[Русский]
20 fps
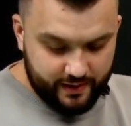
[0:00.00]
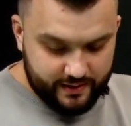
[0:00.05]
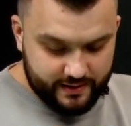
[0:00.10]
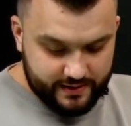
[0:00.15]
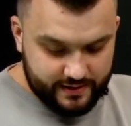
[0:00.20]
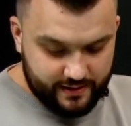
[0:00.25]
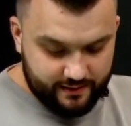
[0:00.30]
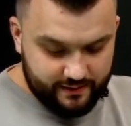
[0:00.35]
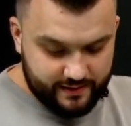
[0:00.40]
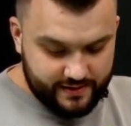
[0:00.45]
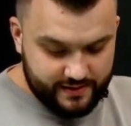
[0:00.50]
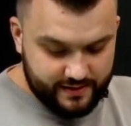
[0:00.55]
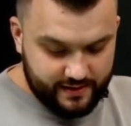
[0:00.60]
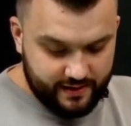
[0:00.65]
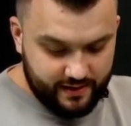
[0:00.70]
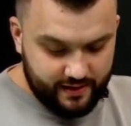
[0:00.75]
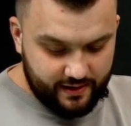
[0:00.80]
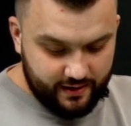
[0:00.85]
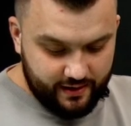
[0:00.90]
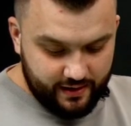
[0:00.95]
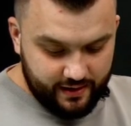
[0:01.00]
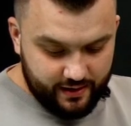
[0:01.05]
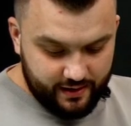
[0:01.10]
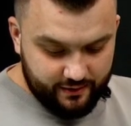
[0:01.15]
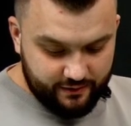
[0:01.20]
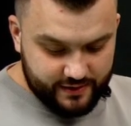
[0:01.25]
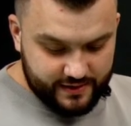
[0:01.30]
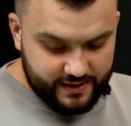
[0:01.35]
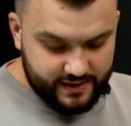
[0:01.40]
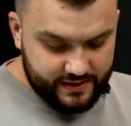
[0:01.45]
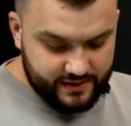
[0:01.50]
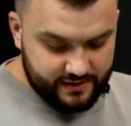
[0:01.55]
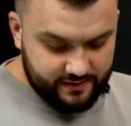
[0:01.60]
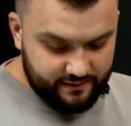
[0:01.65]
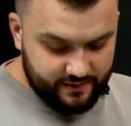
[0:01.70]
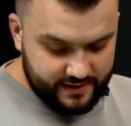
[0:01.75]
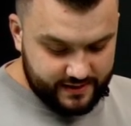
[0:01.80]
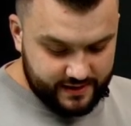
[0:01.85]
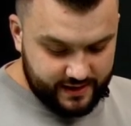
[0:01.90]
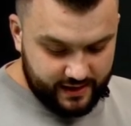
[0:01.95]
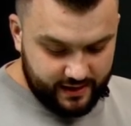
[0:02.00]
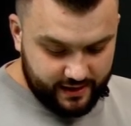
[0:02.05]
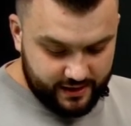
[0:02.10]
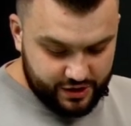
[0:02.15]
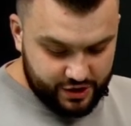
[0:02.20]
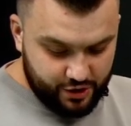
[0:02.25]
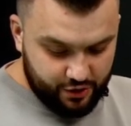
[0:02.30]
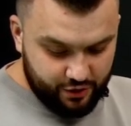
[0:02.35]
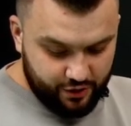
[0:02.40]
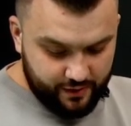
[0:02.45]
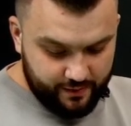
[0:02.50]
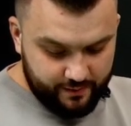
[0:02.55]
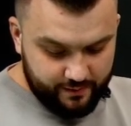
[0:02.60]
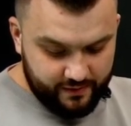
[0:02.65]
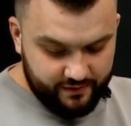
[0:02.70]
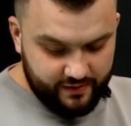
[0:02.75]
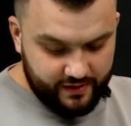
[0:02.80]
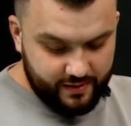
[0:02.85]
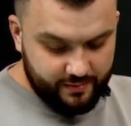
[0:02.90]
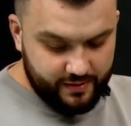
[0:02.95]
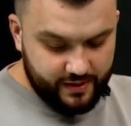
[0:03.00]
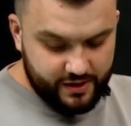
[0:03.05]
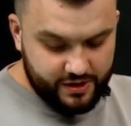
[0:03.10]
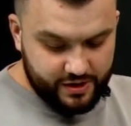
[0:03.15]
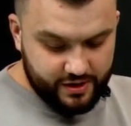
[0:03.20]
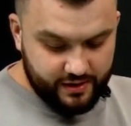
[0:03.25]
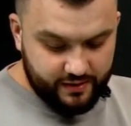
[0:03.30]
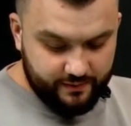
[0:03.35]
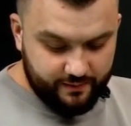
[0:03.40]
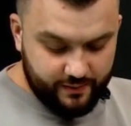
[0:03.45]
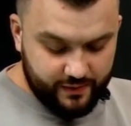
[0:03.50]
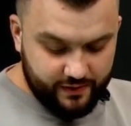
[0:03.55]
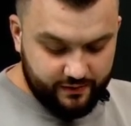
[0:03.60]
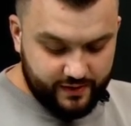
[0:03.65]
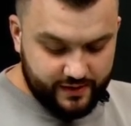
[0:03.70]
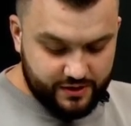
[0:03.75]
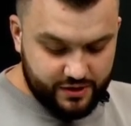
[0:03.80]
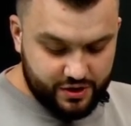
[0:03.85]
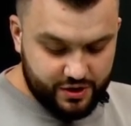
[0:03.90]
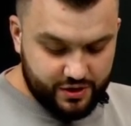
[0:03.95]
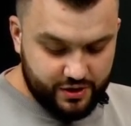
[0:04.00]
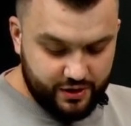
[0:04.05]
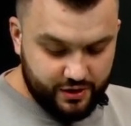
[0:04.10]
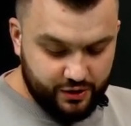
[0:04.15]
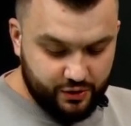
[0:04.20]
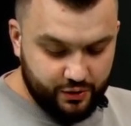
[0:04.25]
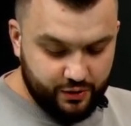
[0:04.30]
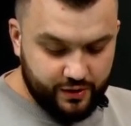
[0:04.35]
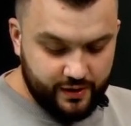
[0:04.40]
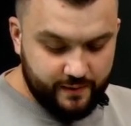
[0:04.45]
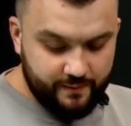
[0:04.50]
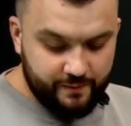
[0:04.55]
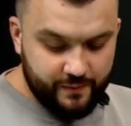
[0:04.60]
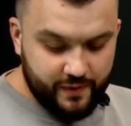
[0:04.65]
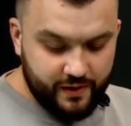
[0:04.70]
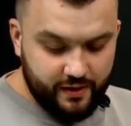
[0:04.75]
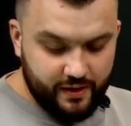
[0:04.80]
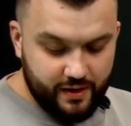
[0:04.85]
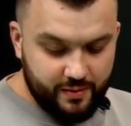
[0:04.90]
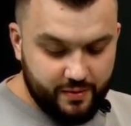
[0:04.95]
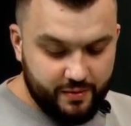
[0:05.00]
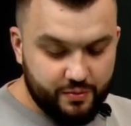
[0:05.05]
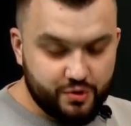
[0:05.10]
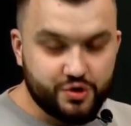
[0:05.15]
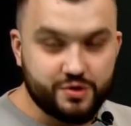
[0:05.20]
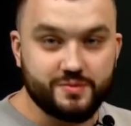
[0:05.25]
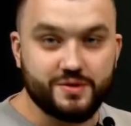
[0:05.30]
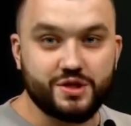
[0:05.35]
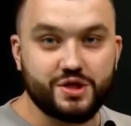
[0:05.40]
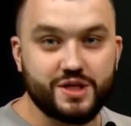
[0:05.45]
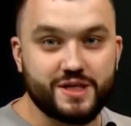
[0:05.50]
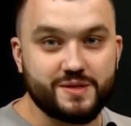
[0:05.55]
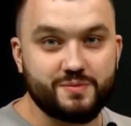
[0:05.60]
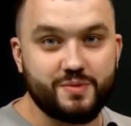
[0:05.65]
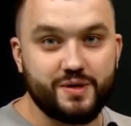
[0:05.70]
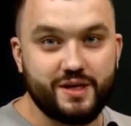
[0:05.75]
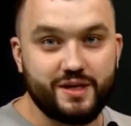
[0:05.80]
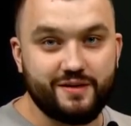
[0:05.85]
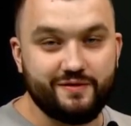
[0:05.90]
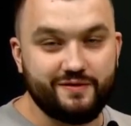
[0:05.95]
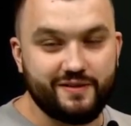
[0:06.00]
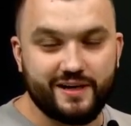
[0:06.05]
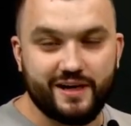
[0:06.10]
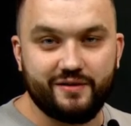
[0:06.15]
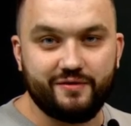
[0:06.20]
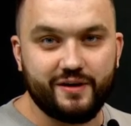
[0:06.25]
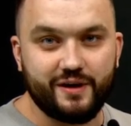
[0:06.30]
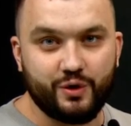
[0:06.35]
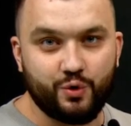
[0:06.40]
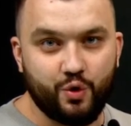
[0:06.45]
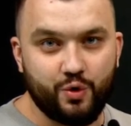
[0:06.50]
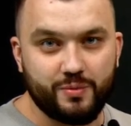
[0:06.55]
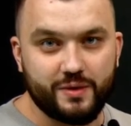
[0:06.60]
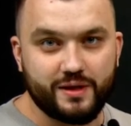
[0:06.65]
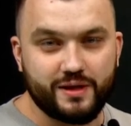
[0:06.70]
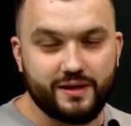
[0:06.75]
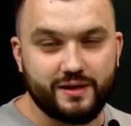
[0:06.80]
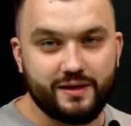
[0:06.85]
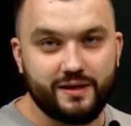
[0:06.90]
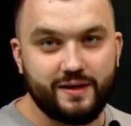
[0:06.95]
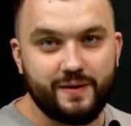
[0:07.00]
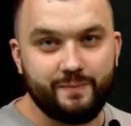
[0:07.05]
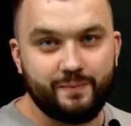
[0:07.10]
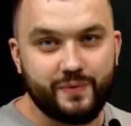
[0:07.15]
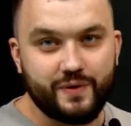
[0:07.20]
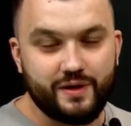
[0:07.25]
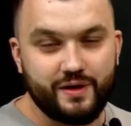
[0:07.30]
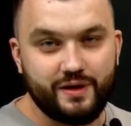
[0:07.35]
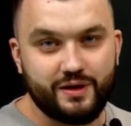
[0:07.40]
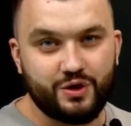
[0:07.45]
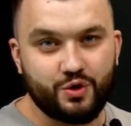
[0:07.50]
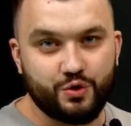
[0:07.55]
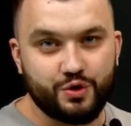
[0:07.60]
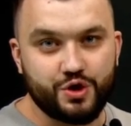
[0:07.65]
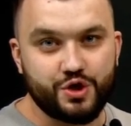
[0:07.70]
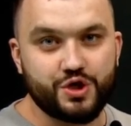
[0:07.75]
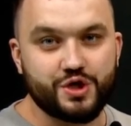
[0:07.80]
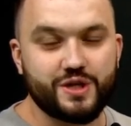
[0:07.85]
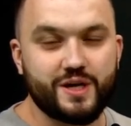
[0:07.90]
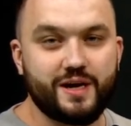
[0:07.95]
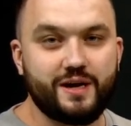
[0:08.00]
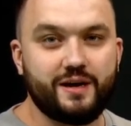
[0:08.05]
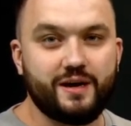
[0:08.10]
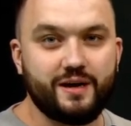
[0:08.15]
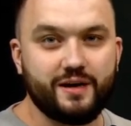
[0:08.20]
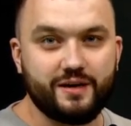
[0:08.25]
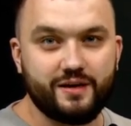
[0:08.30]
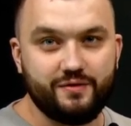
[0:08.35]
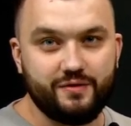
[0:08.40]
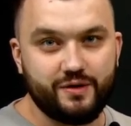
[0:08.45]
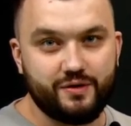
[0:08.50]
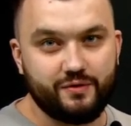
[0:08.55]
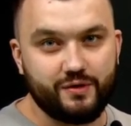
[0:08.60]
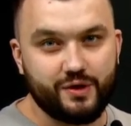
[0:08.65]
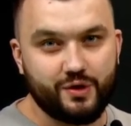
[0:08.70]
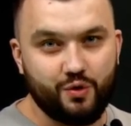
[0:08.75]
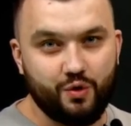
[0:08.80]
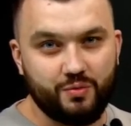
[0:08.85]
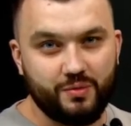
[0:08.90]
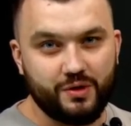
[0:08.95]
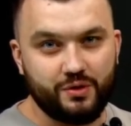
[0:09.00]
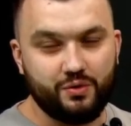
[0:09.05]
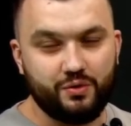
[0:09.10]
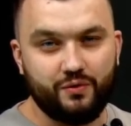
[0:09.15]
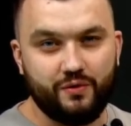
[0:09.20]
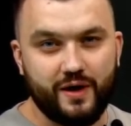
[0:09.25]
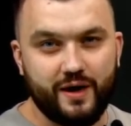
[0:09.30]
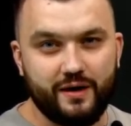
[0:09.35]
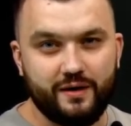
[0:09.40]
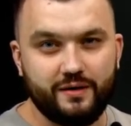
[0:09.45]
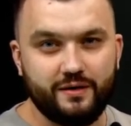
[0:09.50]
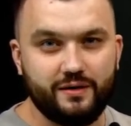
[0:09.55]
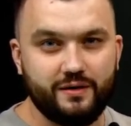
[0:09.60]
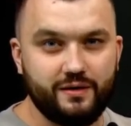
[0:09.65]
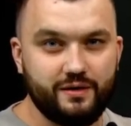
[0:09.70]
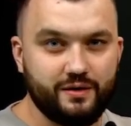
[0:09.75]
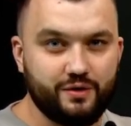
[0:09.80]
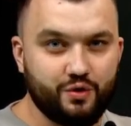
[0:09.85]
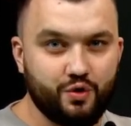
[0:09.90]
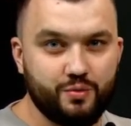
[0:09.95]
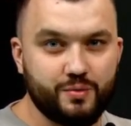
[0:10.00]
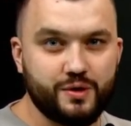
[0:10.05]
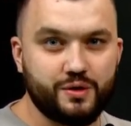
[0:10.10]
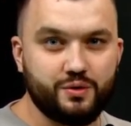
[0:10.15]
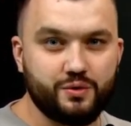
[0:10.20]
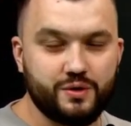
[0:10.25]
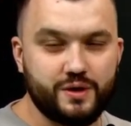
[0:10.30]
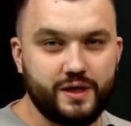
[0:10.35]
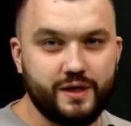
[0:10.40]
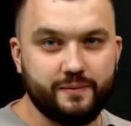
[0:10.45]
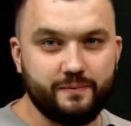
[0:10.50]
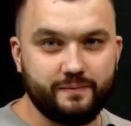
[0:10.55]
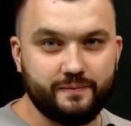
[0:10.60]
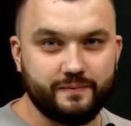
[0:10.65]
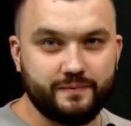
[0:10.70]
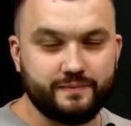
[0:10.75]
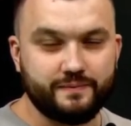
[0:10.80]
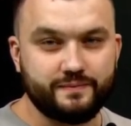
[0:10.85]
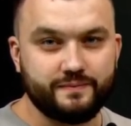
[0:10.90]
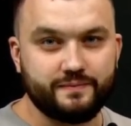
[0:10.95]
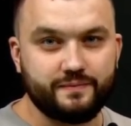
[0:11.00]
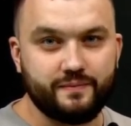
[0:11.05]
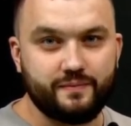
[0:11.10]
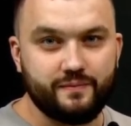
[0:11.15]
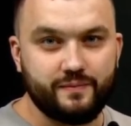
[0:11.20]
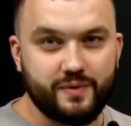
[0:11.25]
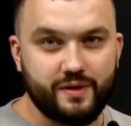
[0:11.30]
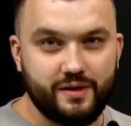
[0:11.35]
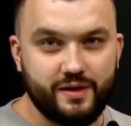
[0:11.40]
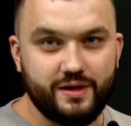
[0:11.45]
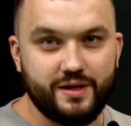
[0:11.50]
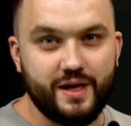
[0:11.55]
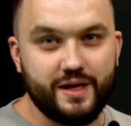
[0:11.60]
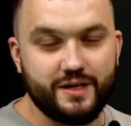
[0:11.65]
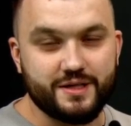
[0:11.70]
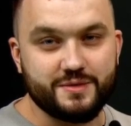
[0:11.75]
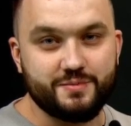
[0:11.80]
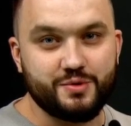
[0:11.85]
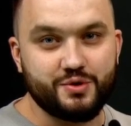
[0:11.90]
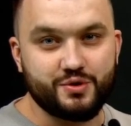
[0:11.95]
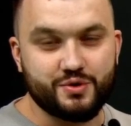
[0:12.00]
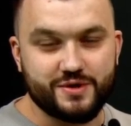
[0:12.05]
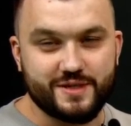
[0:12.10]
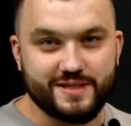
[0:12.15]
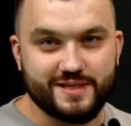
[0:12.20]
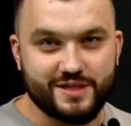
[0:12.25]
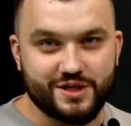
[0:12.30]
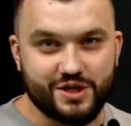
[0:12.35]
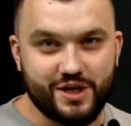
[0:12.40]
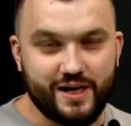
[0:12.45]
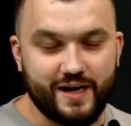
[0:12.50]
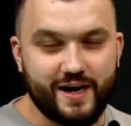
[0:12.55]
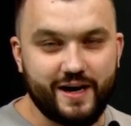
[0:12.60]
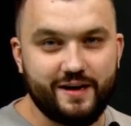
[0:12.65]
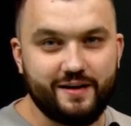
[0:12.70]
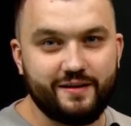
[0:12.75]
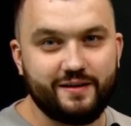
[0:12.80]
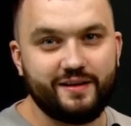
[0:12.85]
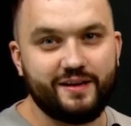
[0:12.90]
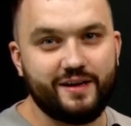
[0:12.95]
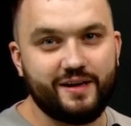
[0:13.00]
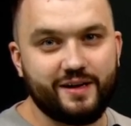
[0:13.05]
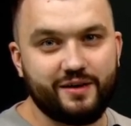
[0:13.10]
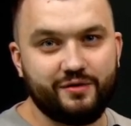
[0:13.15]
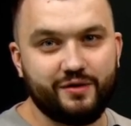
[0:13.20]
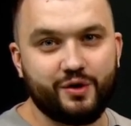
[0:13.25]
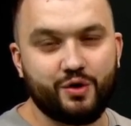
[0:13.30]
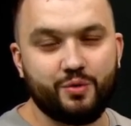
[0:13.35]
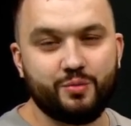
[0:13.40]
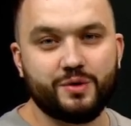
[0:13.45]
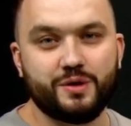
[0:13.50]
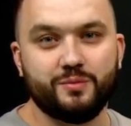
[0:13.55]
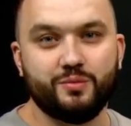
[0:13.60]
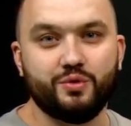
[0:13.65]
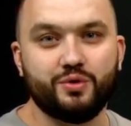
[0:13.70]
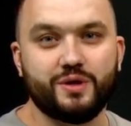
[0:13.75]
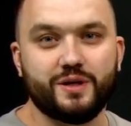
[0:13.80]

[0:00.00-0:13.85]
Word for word: Соответственно, и вот здесь в разделе кошелек мы видим наши 24 тона. И мы можем сейчас перейти в игровые комнаты и точечно активировать комнату 2 и комнату 3. И деньги спишутся с кошелька, и игровые комнаты будут